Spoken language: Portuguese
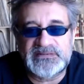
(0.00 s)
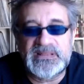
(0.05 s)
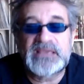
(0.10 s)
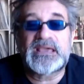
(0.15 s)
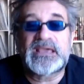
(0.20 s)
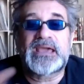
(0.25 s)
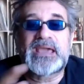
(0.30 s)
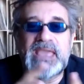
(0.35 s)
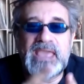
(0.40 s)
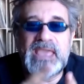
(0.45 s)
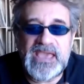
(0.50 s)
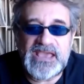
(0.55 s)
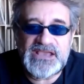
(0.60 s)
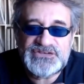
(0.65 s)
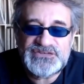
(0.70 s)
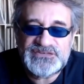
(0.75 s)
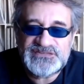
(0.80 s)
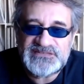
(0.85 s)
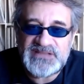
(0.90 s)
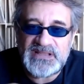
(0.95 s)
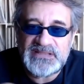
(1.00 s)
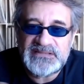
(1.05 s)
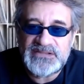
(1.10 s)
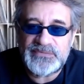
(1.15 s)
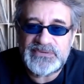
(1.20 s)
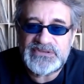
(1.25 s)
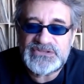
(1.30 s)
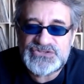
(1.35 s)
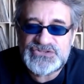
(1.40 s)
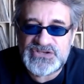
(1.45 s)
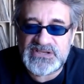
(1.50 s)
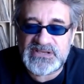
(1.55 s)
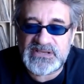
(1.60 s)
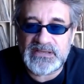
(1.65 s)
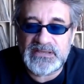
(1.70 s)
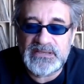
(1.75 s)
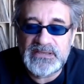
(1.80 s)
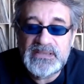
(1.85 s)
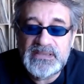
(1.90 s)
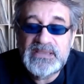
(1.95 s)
né? Regis Tadeu indica.